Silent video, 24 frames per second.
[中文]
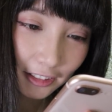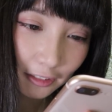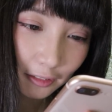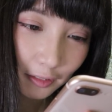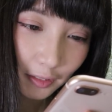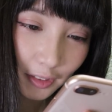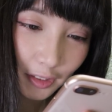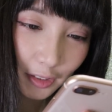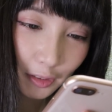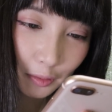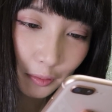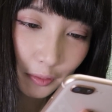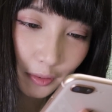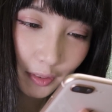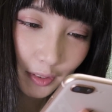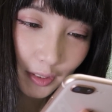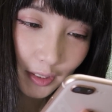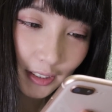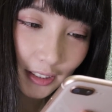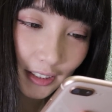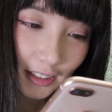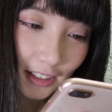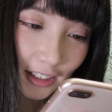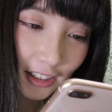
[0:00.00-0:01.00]
咕叽咕
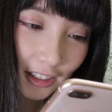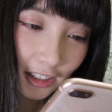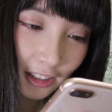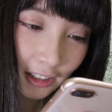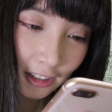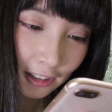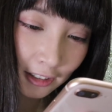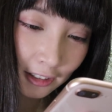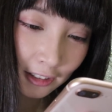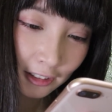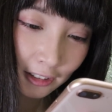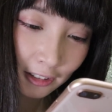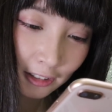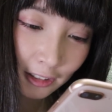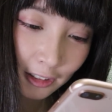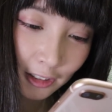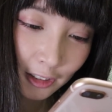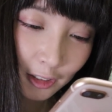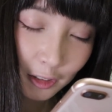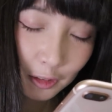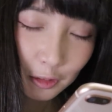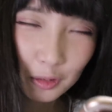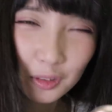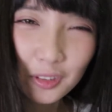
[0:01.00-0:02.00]
叽，
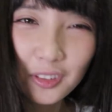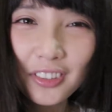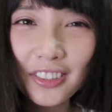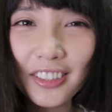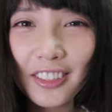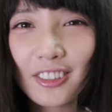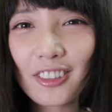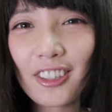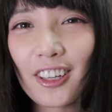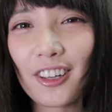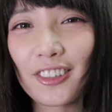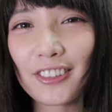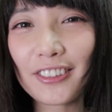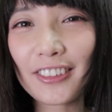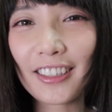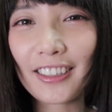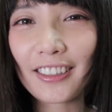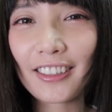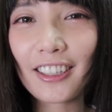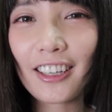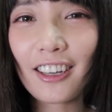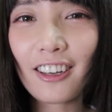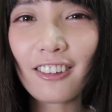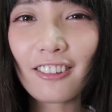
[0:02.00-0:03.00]
去年就好
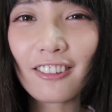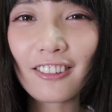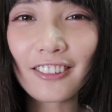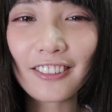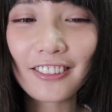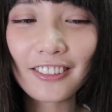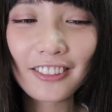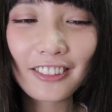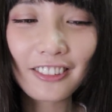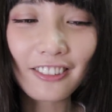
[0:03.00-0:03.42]
想要，